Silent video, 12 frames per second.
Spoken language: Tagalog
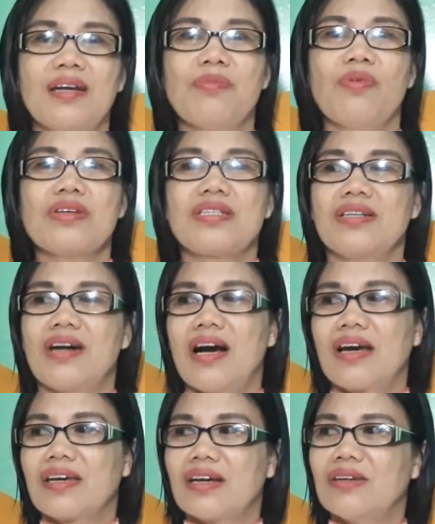na po kasi yung
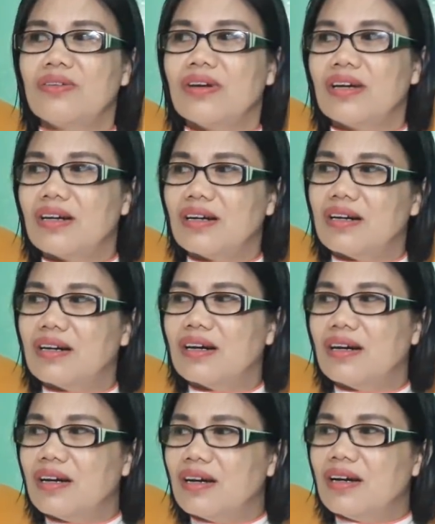aking ano eh, uh, ah,
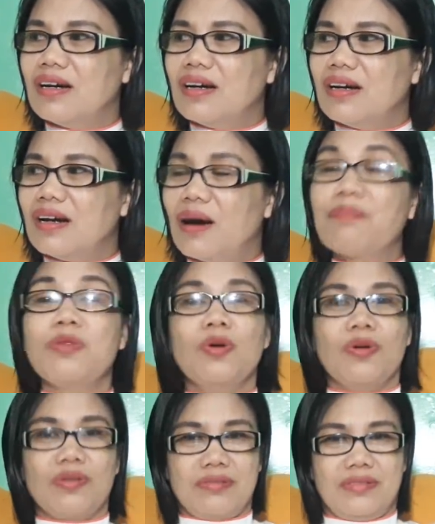
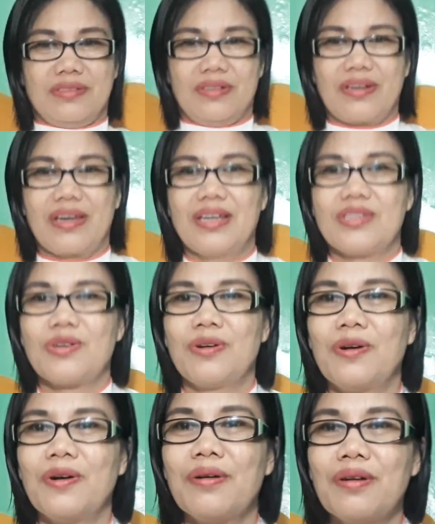updo. Okay,
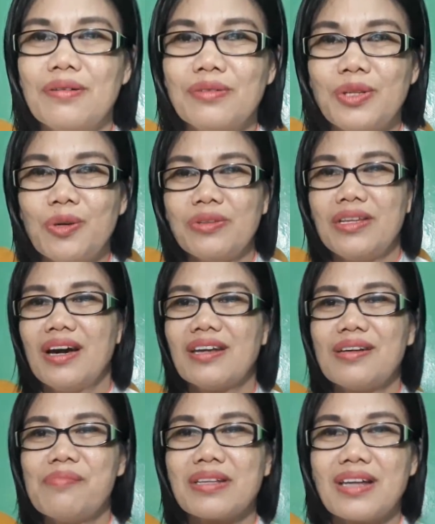so, unti-unti
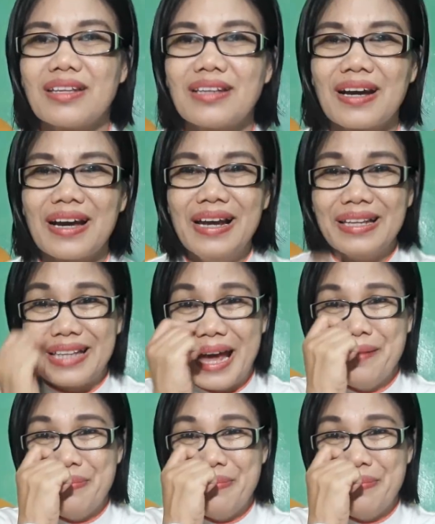ata matatanggal tayo